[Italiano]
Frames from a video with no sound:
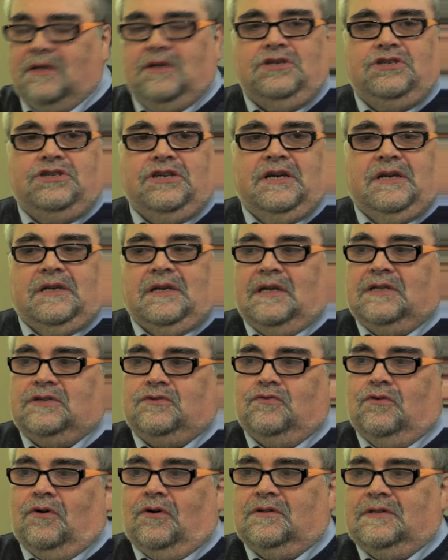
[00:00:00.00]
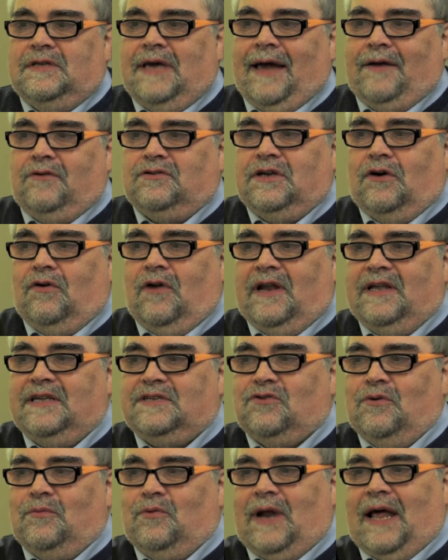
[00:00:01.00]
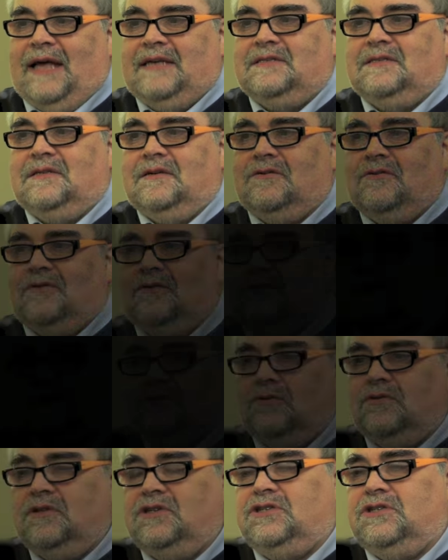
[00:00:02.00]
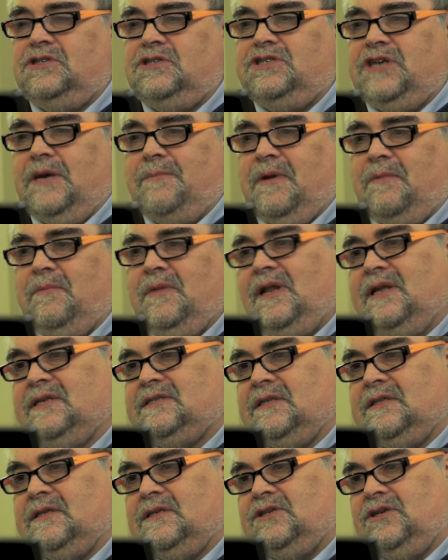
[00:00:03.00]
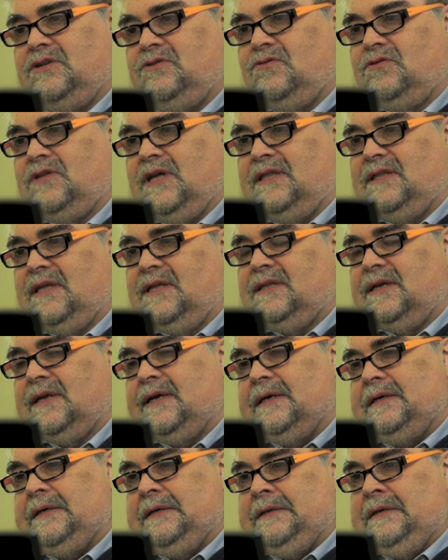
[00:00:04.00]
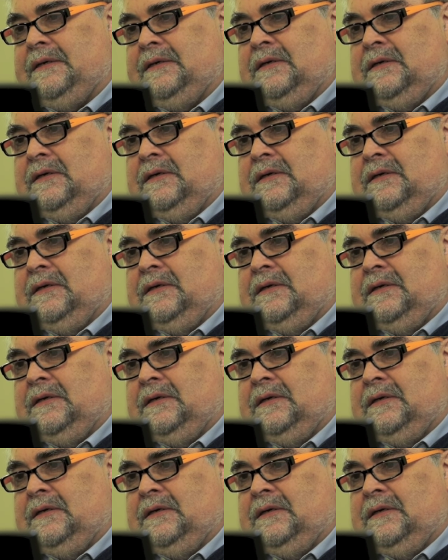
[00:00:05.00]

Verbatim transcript: dice nel suo diario secolaresco e monastico 12 dicembre 1783